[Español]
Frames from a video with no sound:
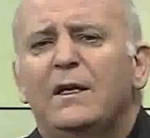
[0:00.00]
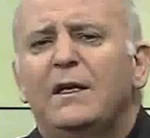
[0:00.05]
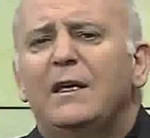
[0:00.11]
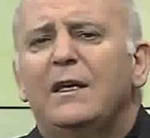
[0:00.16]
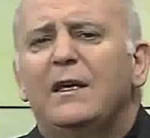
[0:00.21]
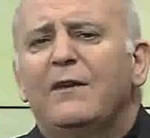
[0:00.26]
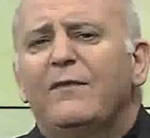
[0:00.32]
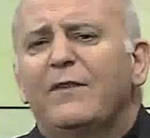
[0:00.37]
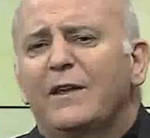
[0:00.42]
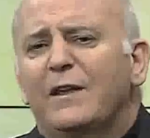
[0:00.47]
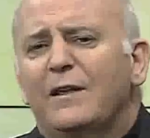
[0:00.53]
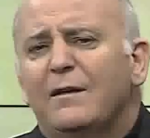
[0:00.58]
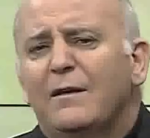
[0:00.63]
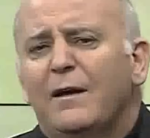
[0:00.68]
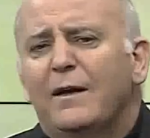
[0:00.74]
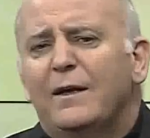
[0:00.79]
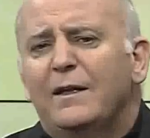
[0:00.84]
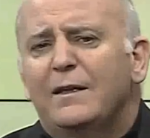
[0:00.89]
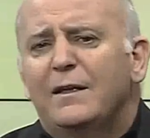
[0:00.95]
Y
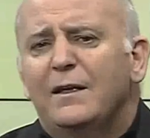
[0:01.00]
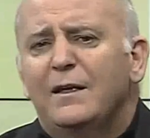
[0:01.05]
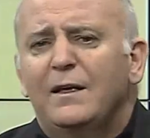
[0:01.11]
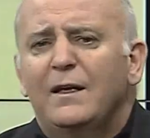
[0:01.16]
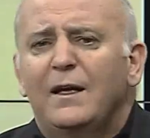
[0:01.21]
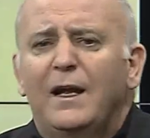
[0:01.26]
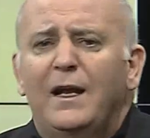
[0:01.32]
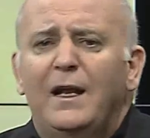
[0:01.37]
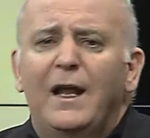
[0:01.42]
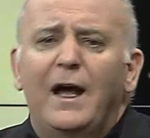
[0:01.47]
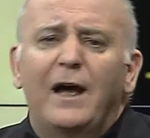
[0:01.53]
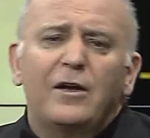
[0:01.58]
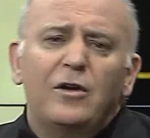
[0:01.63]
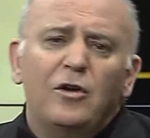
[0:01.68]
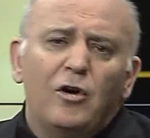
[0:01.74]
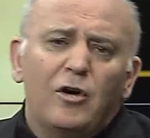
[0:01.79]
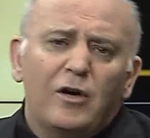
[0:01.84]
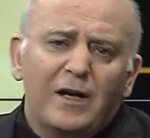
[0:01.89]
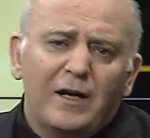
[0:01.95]
efectivamente el
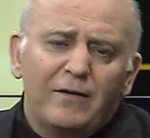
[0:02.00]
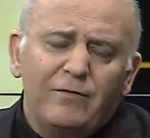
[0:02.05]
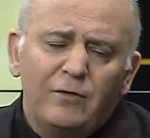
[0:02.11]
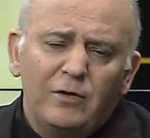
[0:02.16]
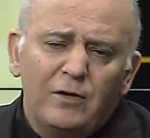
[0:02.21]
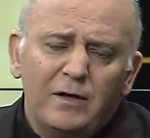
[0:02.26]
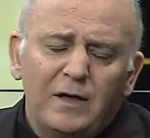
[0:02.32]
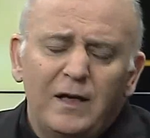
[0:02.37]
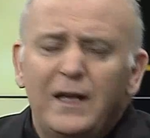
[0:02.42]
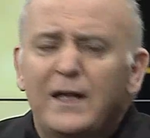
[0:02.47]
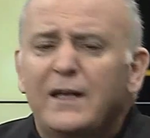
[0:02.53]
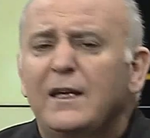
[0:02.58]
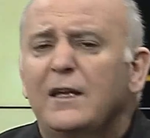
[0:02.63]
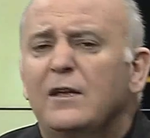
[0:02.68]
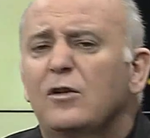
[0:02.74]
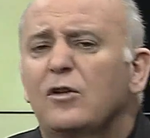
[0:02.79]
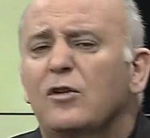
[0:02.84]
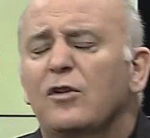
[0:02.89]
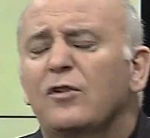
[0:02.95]
agiógrafo, el
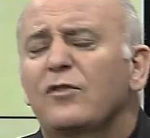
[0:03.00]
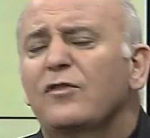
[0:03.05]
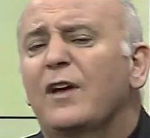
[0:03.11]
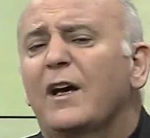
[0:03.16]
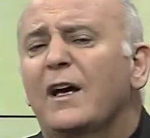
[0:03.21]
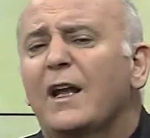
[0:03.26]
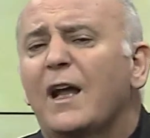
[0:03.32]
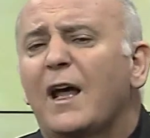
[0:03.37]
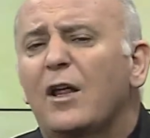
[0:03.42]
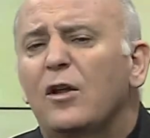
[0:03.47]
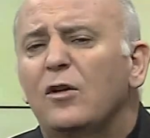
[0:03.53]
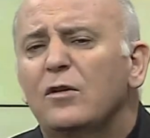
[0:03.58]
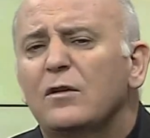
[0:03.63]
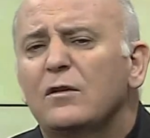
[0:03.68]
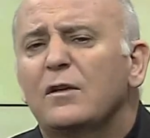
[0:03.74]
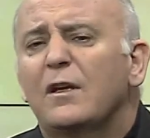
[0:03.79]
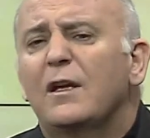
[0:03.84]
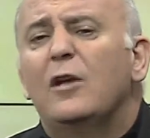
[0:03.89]
escritor sagrado,